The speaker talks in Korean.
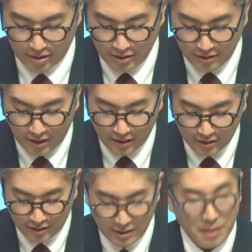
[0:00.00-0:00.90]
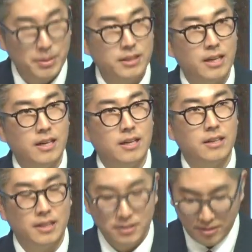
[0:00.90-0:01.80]
인생은
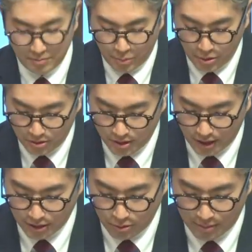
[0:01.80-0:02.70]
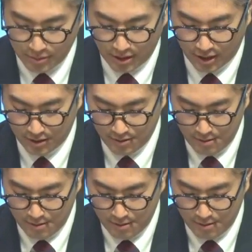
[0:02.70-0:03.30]
드라마다라는 표현을 하기도 합니다.